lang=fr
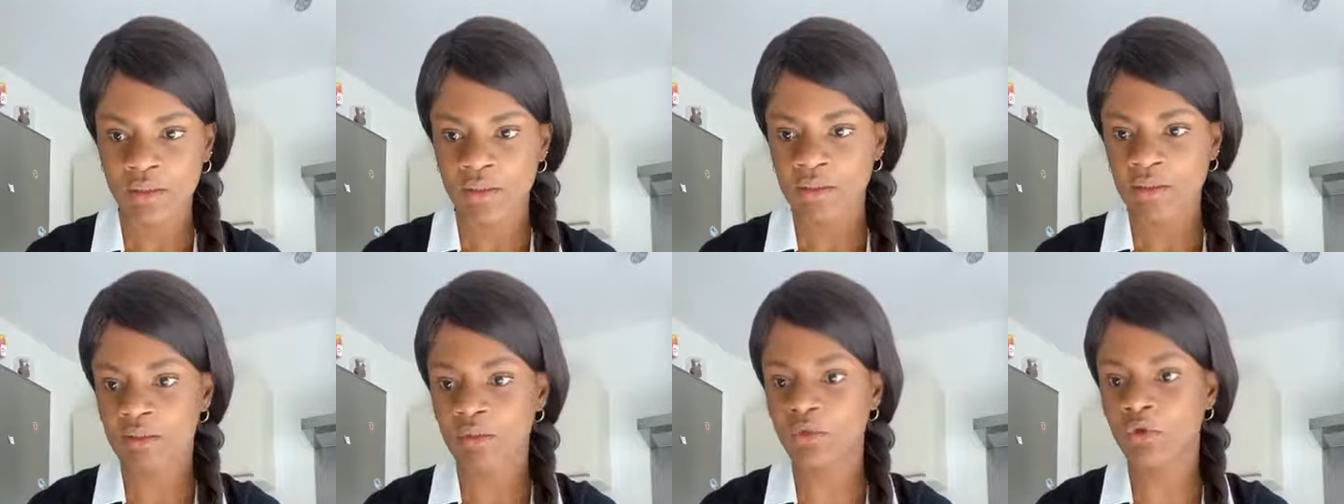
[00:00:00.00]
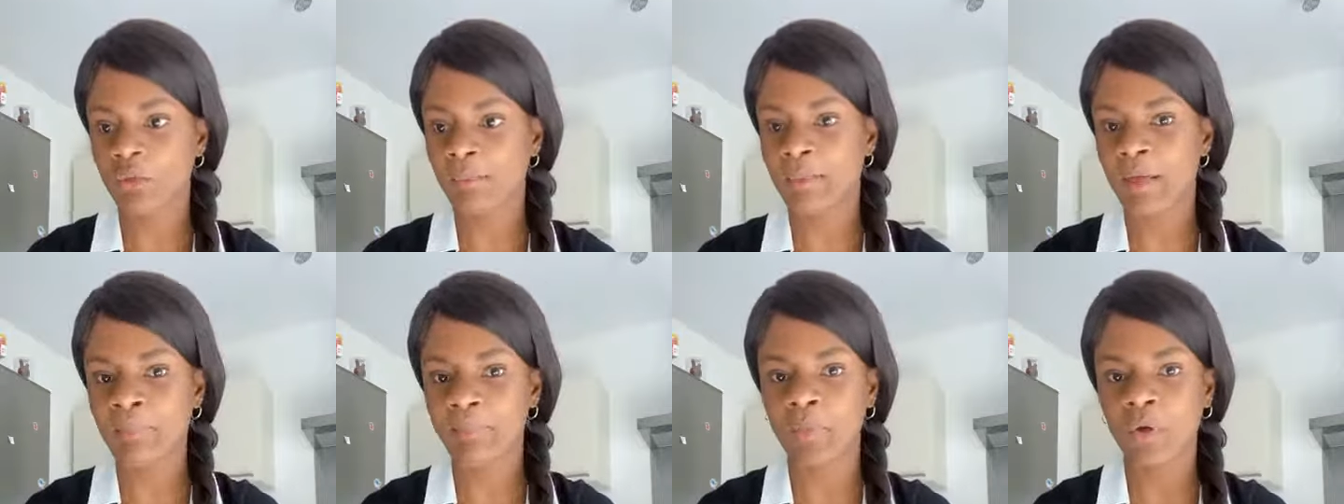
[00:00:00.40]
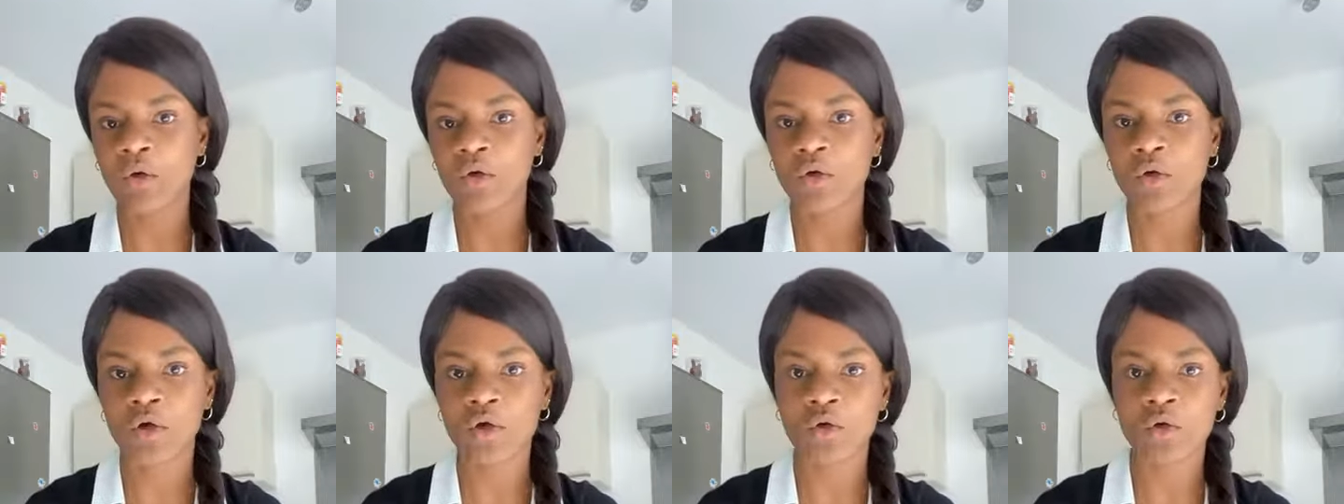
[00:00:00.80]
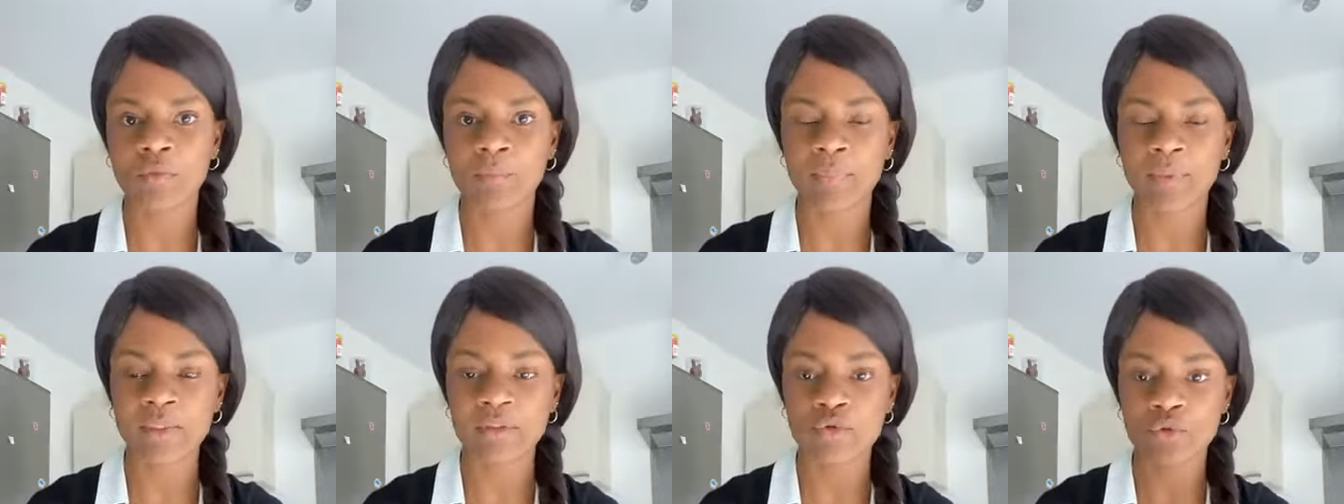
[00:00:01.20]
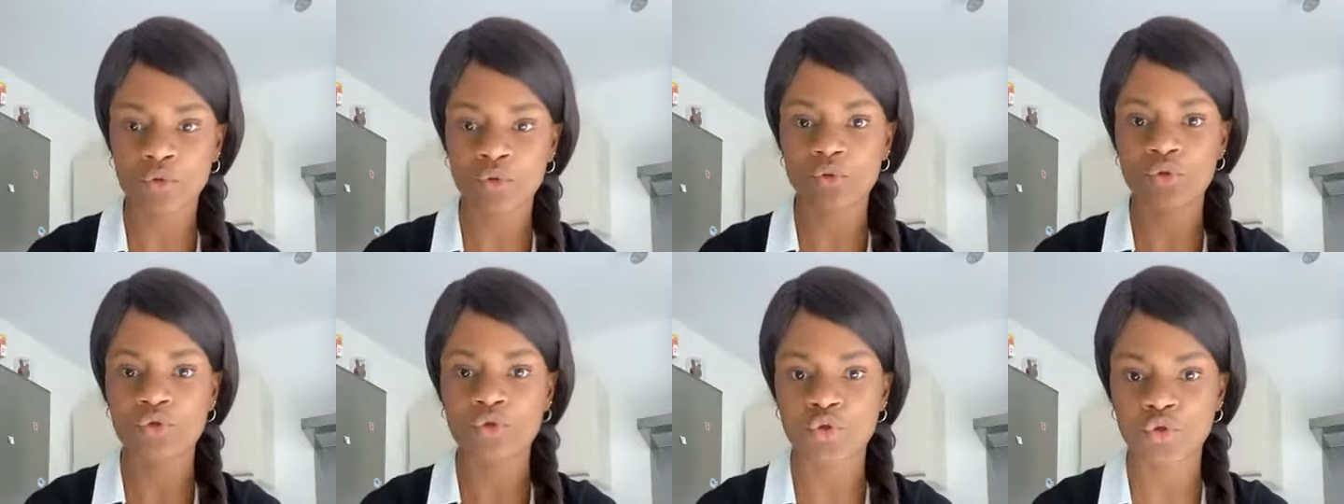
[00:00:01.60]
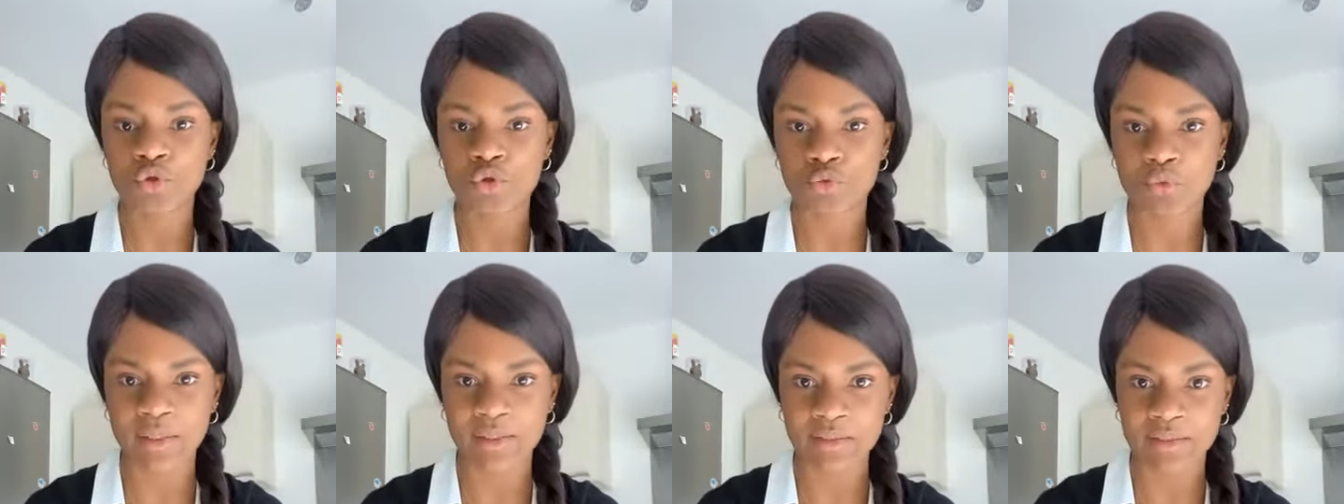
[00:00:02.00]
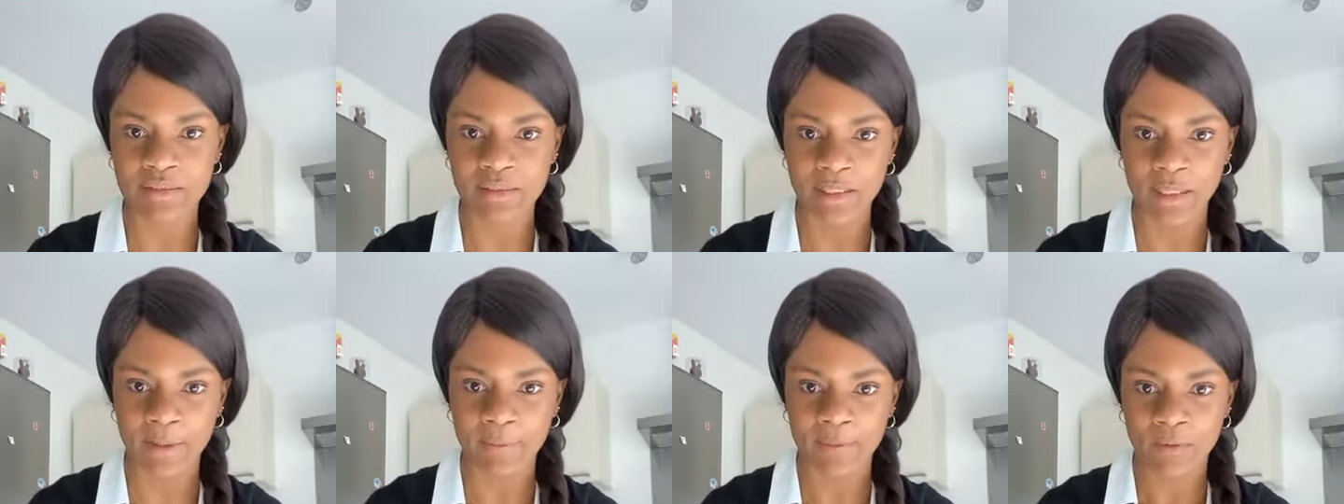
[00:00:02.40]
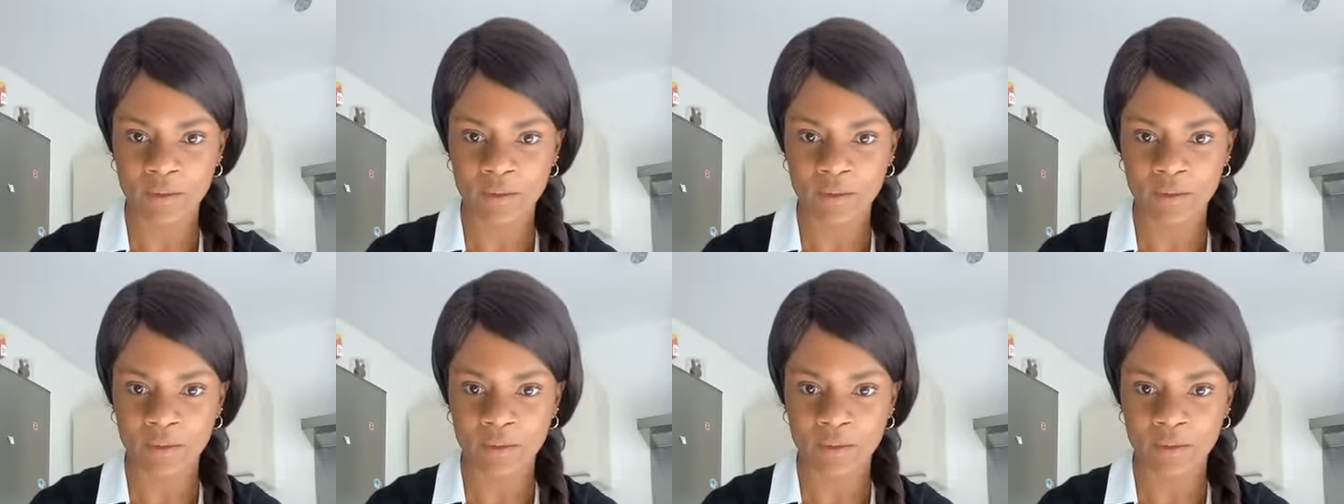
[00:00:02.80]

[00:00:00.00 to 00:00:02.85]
qui n'ont même pas encore compris ce que je souhaite dire.